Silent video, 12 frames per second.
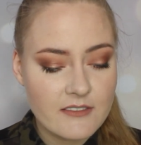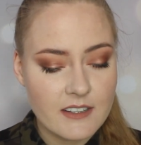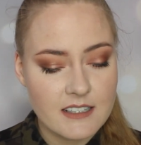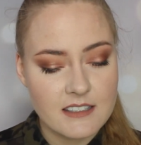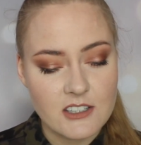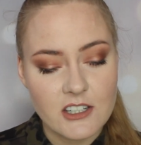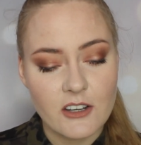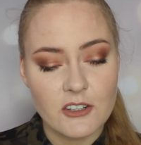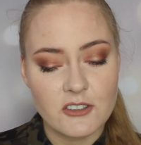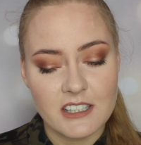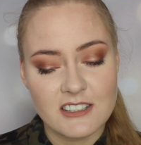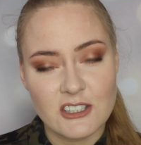Więc jeżeli
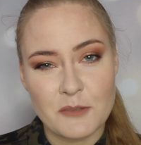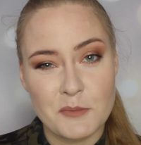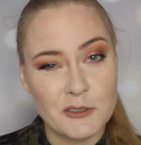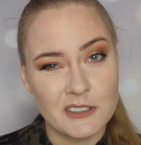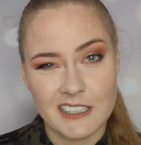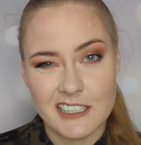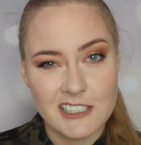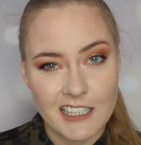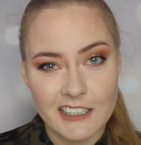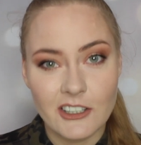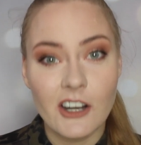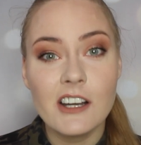chodzi o te stopy, to tak
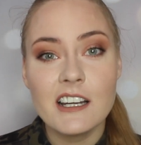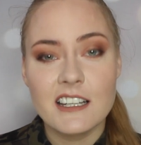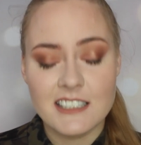średnio.